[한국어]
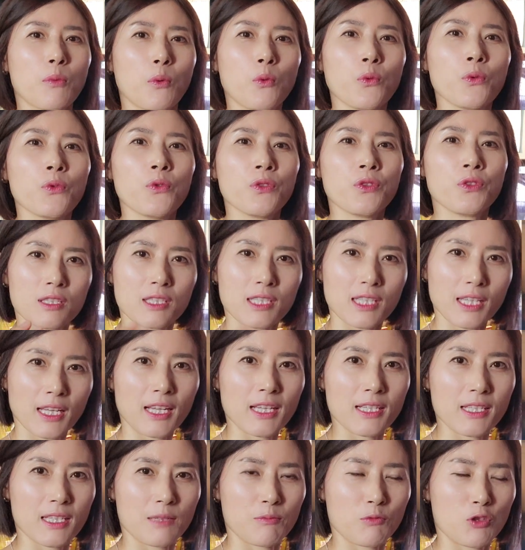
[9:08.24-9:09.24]
본
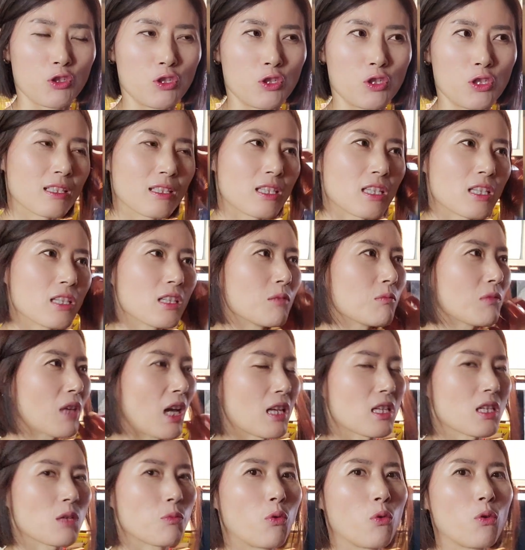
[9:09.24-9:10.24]
시리즈물. 지금
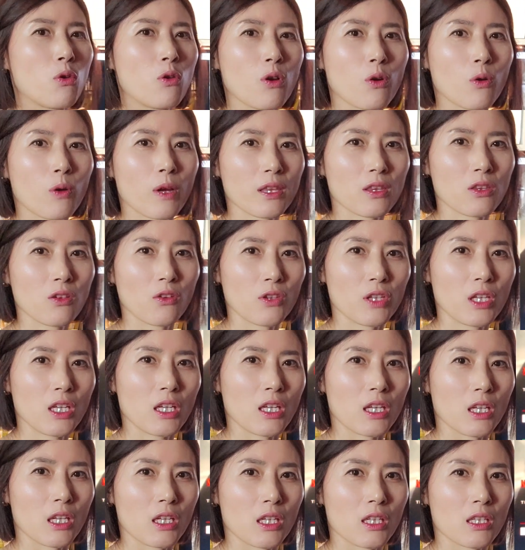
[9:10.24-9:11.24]
다시 보려고
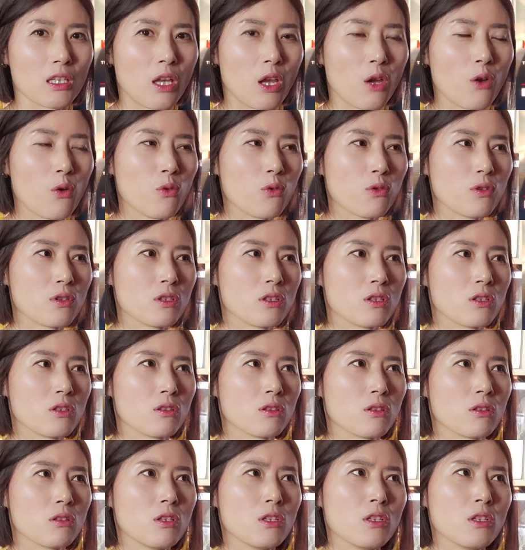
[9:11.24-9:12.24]
했더니 이 내용을